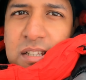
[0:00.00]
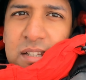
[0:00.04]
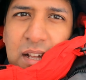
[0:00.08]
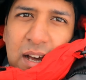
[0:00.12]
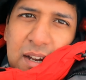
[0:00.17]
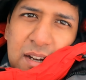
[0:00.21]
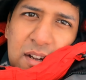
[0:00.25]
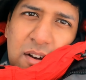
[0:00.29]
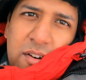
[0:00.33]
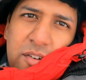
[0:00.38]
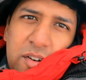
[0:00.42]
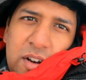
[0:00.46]
তা
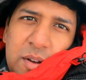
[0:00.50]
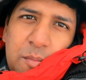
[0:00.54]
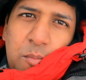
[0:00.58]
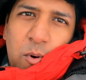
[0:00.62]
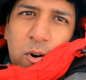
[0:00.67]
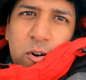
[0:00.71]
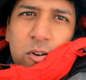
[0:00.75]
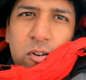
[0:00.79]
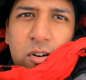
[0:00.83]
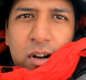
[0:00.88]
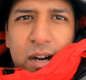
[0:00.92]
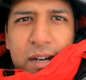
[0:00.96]
না হলে
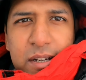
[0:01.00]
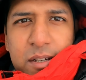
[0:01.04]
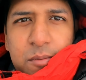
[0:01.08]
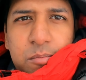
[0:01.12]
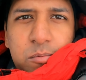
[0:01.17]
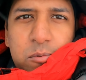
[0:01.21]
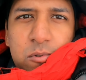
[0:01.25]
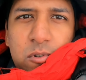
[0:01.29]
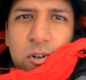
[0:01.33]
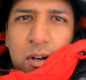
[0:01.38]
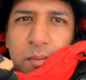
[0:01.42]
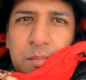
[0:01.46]
বড় গাড়ি
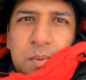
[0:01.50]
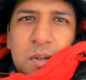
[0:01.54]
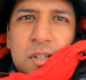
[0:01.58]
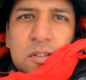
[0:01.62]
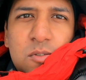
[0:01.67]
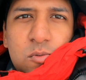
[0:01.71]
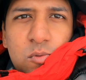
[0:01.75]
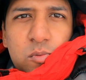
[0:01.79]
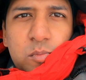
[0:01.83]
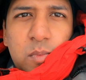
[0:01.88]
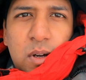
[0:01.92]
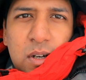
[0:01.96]
পুরো আপনার
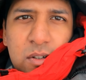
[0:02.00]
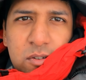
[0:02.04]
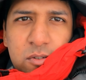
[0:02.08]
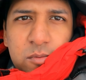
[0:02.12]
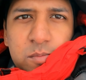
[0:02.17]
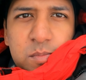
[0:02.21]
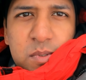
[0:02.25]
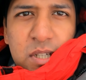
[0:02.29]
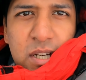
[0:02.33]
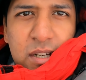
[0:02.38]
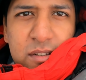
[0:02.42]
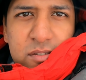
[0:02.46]
তুনমার্গ
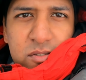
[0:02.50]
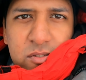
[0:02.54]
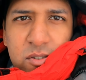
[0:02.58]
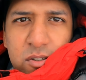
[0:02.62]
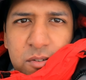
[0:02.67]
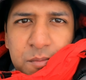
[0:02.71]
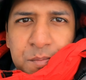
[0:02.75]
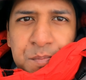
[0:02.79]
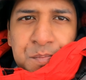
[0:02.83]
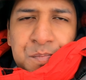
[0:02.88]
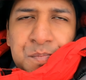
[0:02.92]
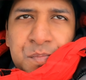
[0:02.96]
অব্দি আসতো
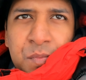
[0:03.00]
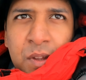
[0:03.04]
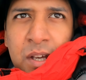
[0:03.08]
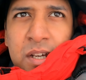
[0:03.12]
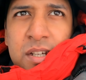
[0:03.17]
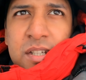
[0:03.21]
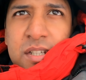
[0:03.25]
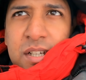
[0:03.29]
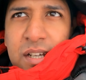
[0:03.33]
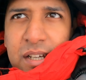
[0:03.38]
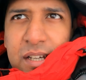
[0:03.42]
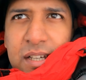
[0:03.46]

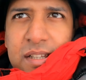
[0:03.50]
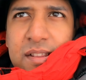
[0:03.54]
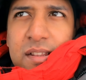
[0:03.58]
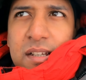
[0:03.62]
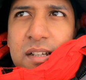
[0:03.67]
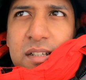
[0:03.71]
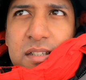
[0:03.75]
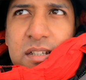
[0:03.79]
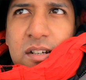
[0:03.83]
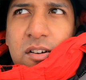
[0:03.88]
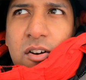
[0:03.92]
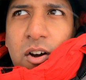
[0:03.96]

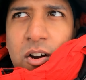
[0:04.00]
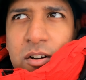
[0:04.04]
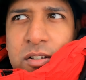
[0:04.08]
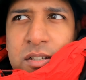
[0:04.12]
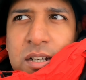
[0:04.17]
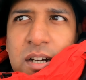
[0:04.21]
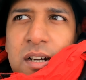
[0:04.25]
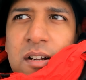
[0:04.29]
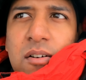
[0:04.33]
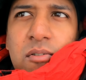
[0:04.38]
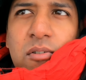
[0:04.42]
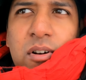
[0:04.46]
সেক্ষেত্রে যে
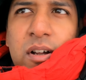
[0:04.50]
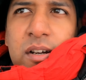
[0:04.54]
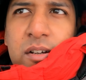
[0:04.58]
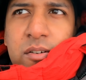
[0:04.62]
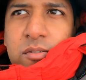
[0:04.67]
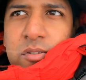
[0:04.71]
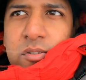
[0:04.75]
খরচাটা ওখানে